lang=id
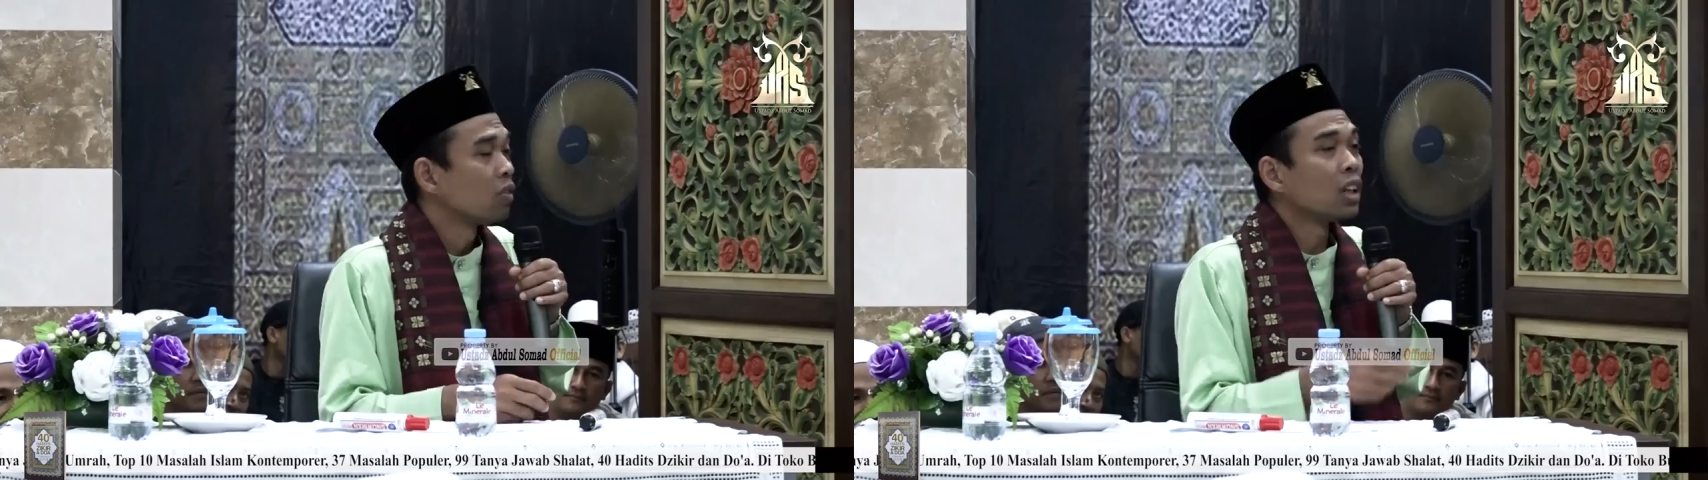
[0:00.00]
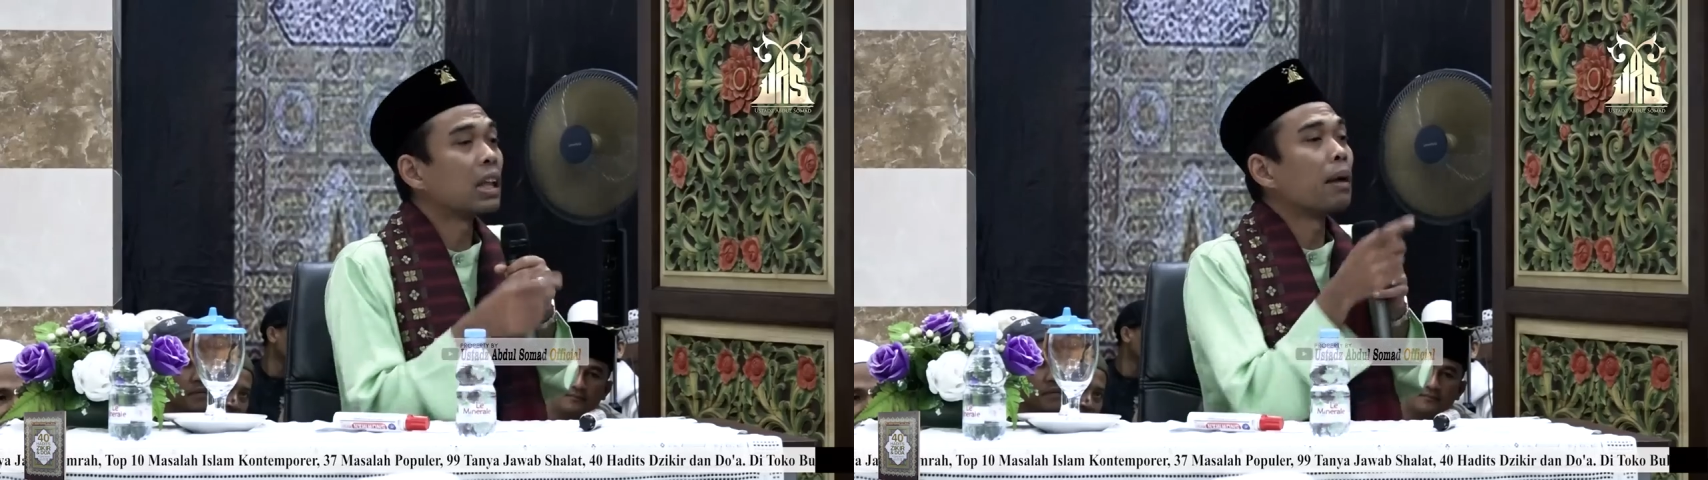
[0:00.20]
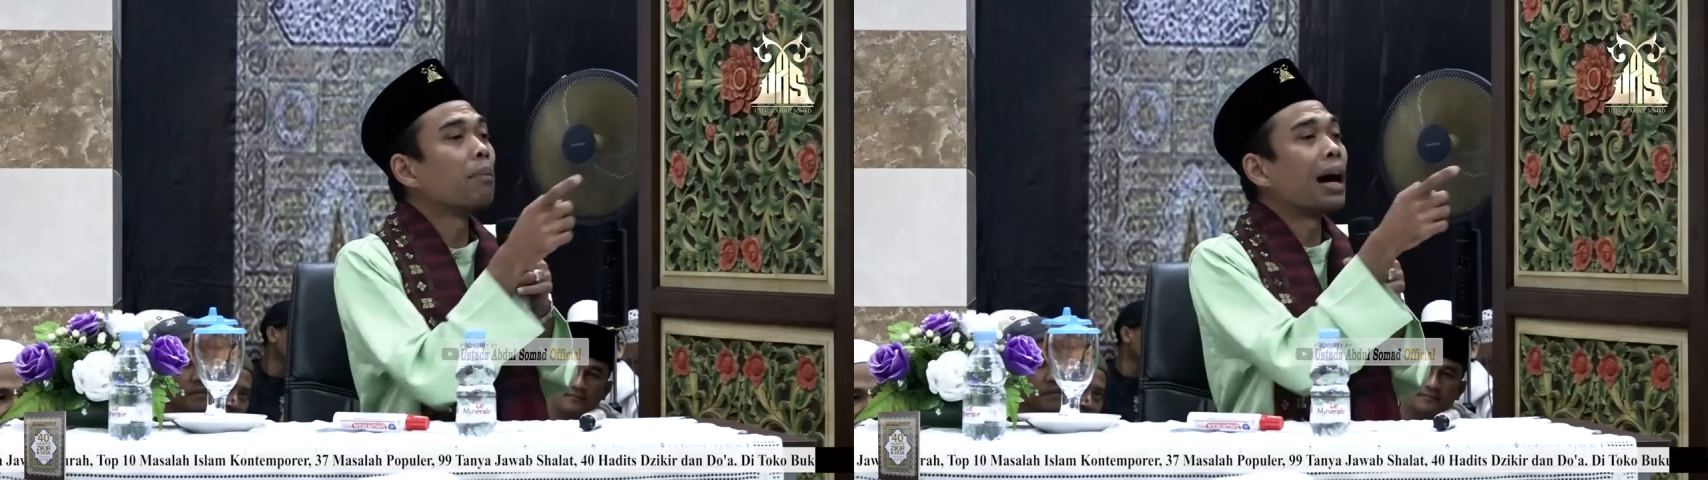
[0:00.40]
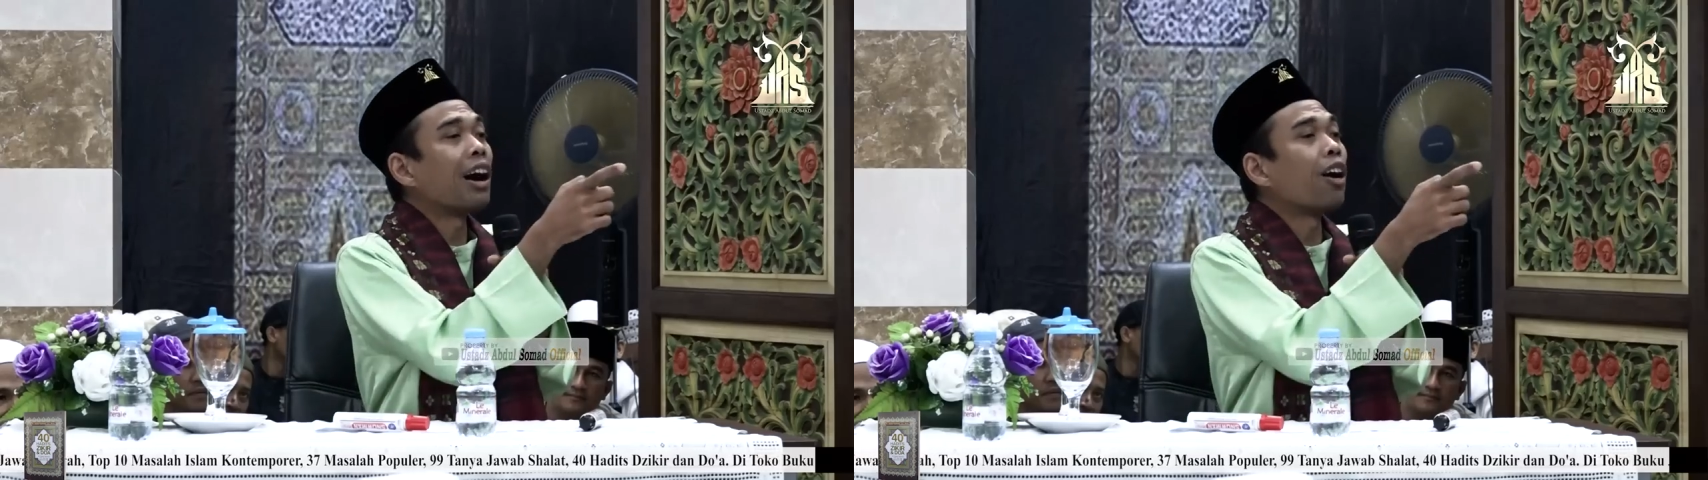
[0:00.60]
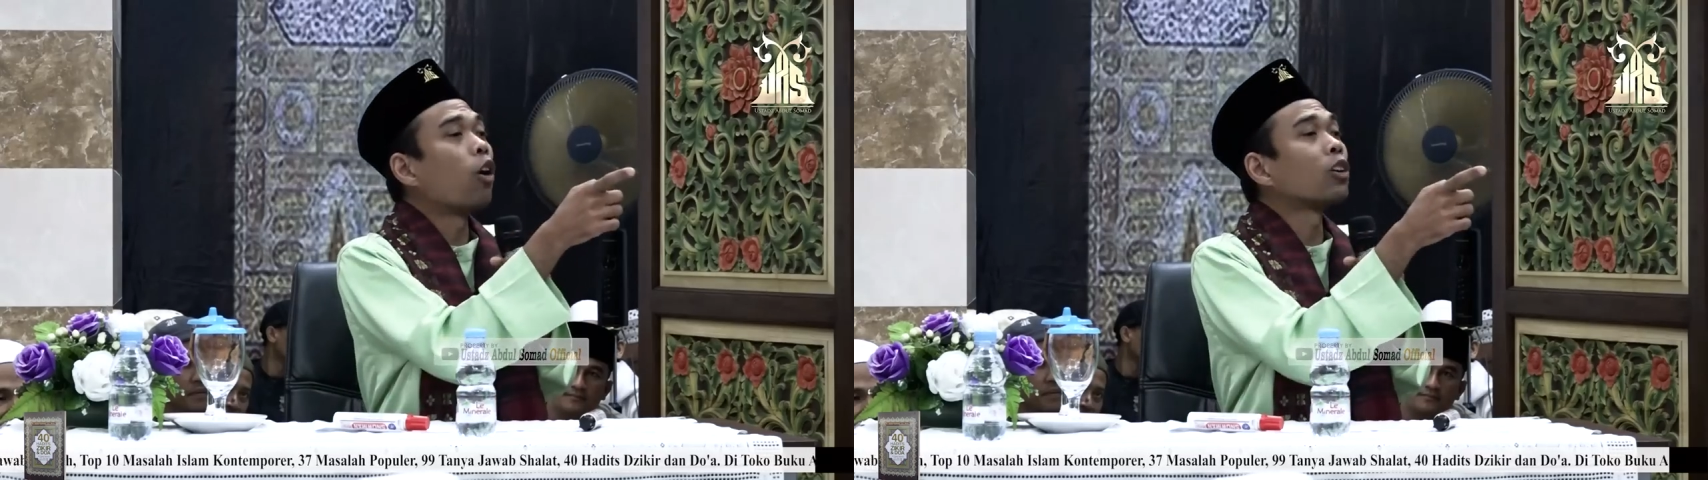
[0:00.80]

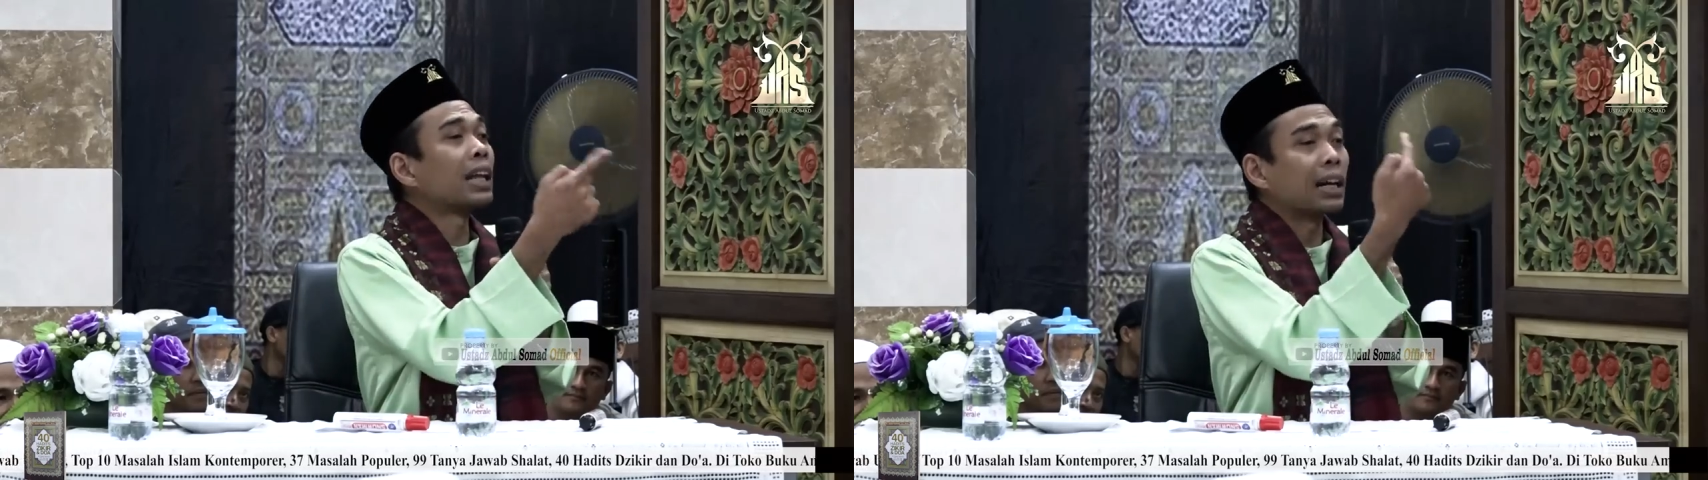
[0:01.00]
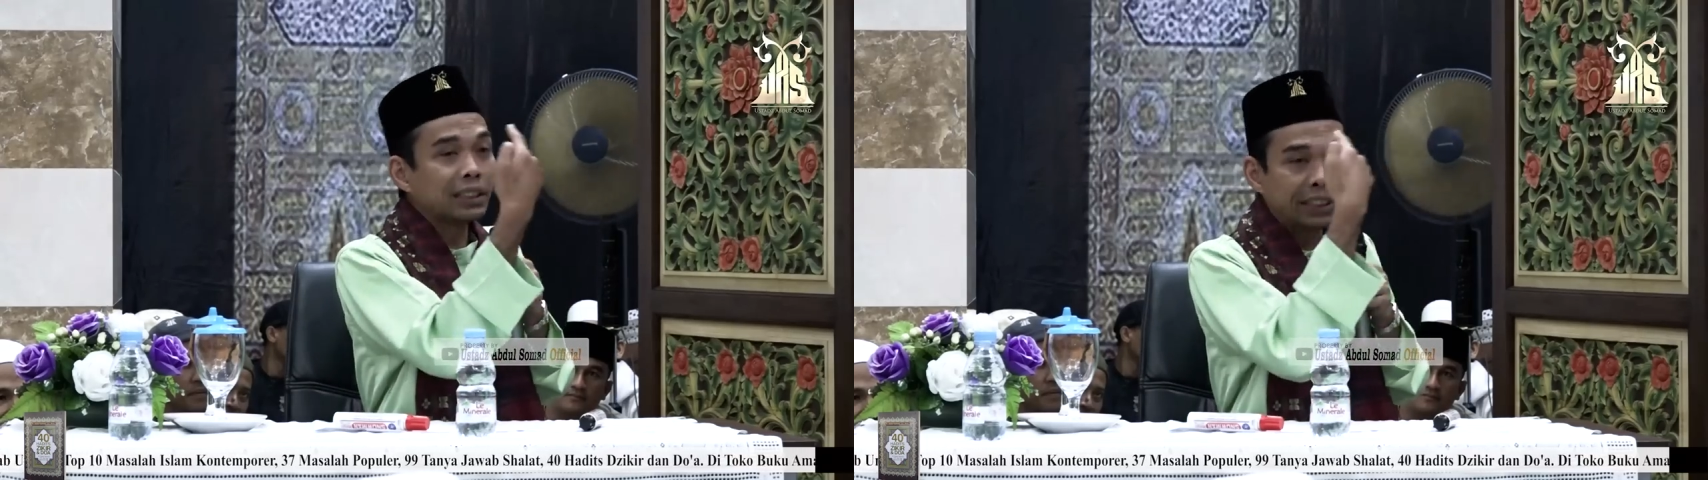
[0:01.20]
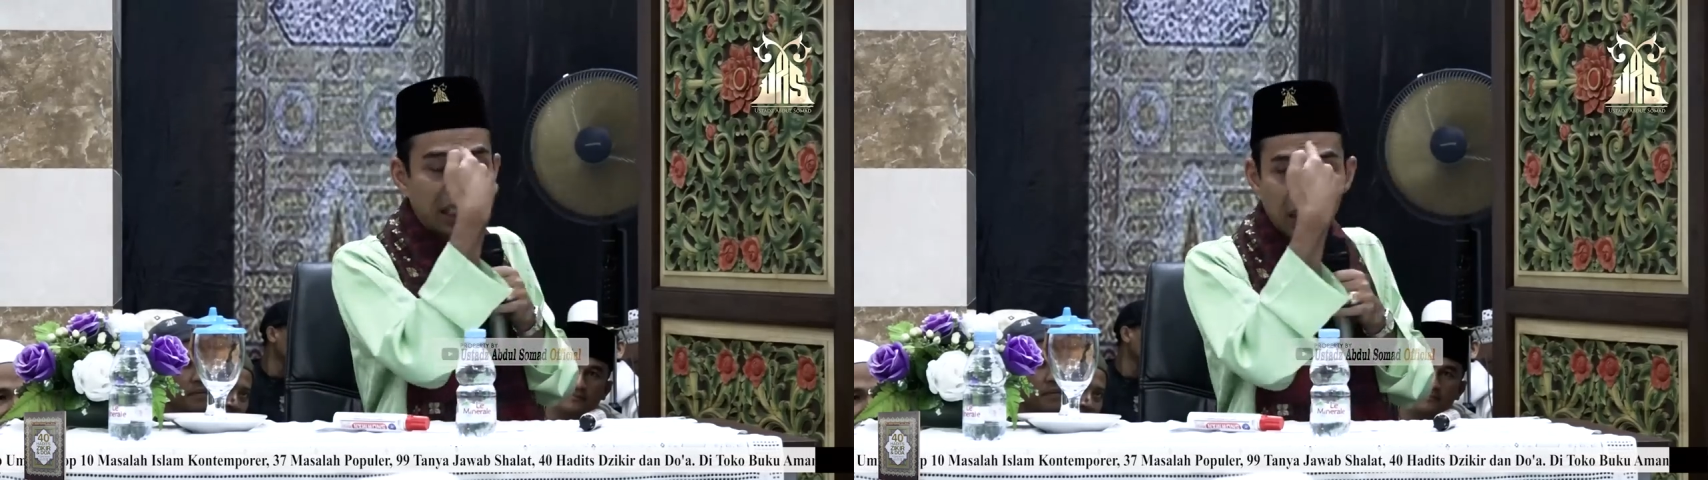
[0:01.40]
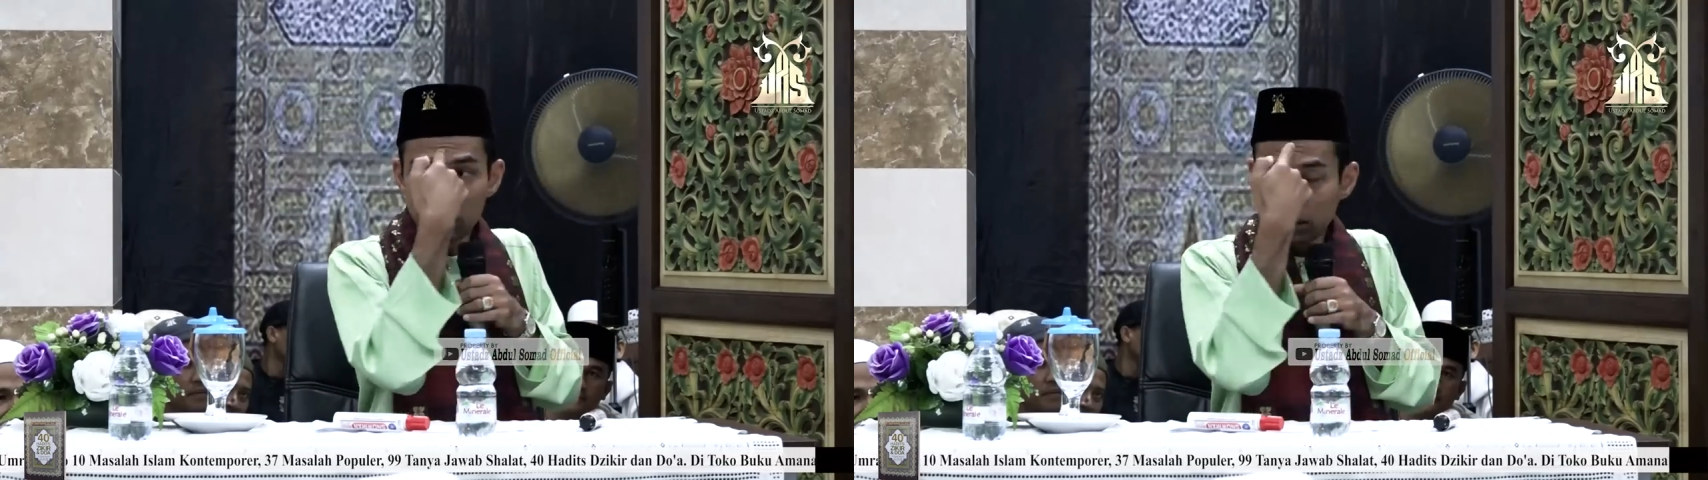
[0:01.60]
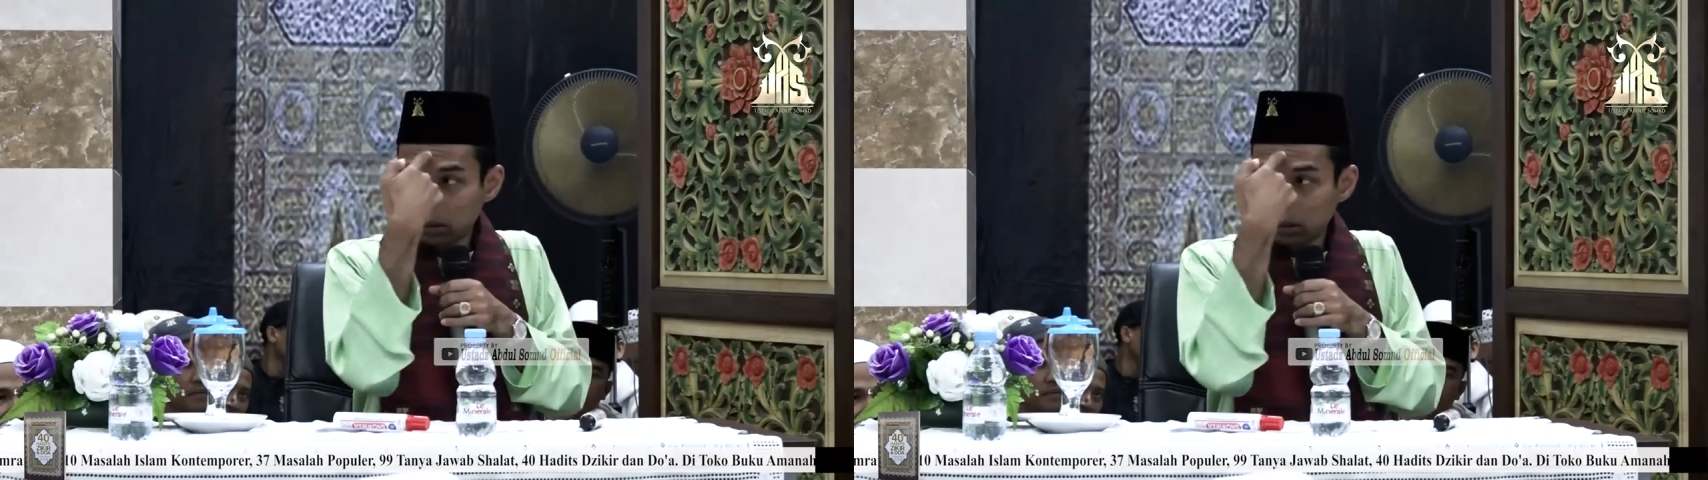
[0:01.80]
Ditembak otak kecil.